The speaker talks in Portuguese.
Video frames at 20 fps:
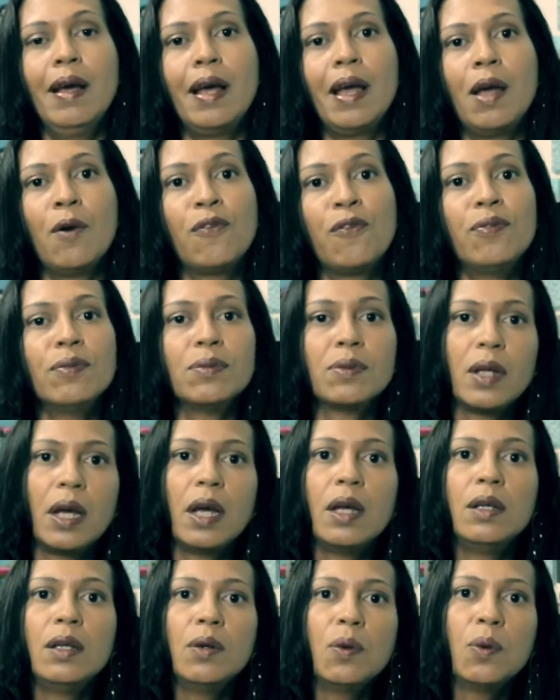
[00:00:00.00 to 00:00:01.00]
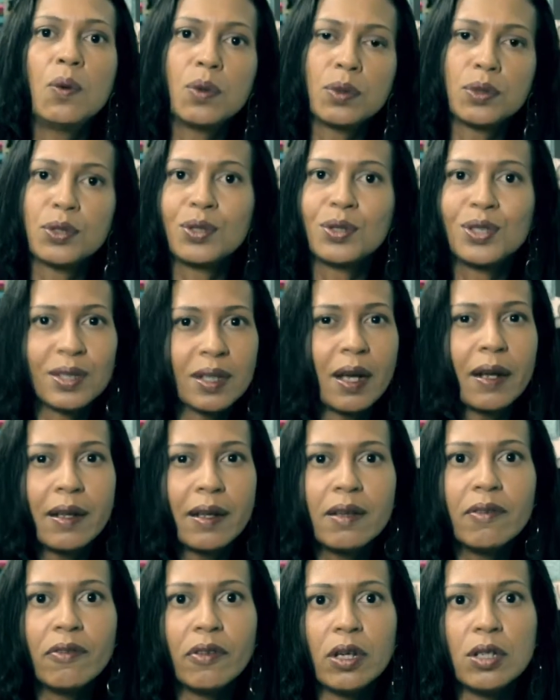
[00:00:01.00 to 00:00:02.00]
eu fundei o curso Design
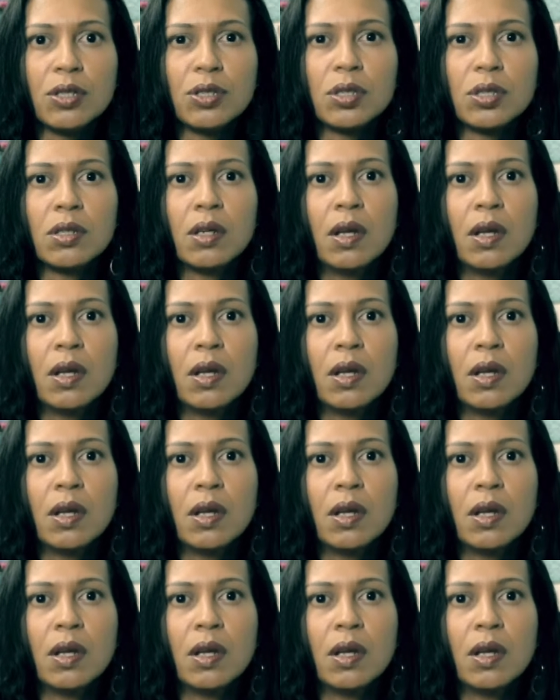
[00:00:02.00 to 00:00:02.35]
que Vende